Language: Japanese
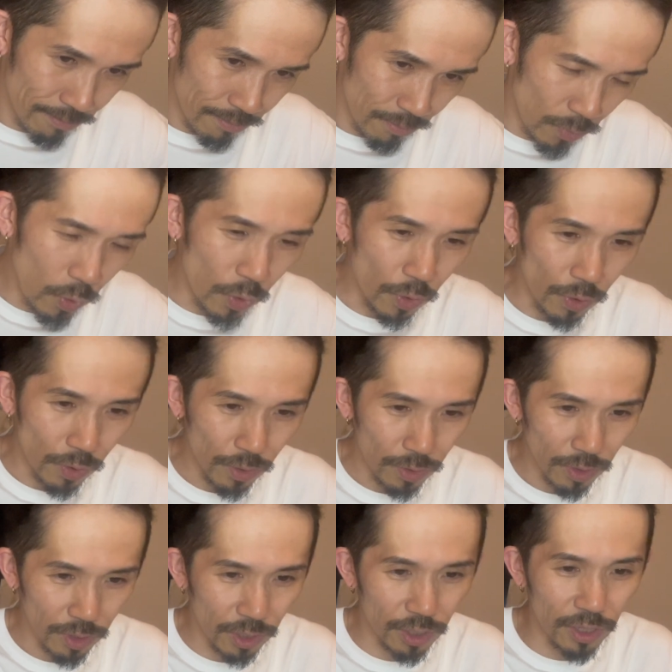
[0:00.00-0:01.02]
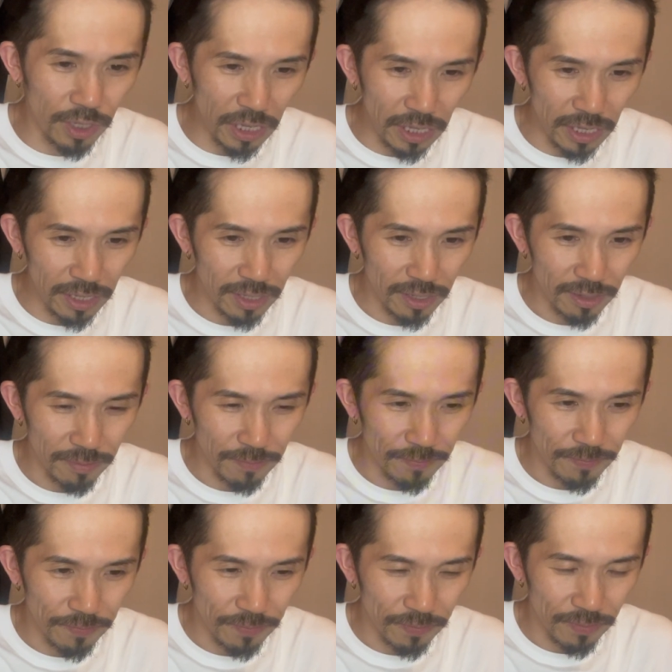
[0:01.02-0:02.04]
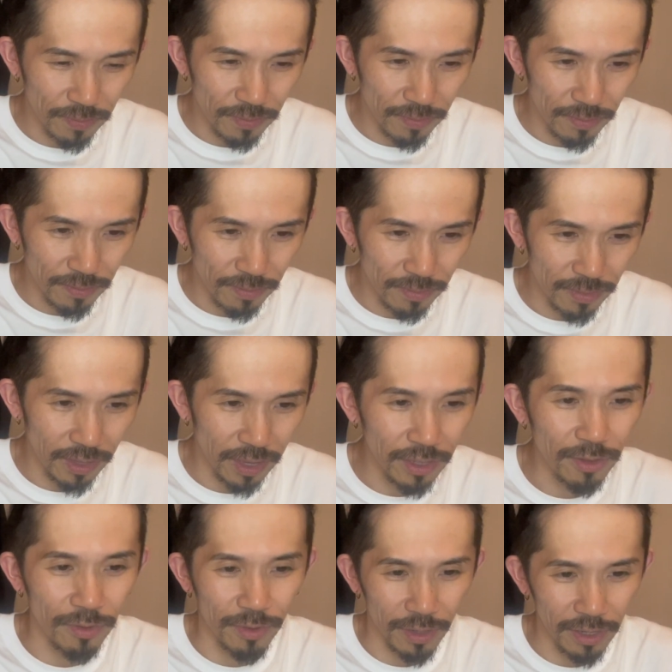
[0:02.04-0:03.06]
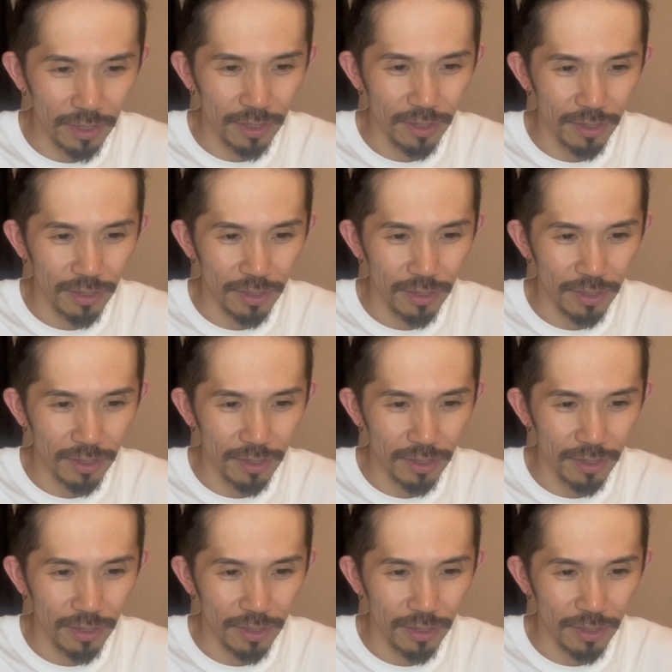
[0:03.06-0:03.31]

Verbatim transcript: もう次、なんていうんですか、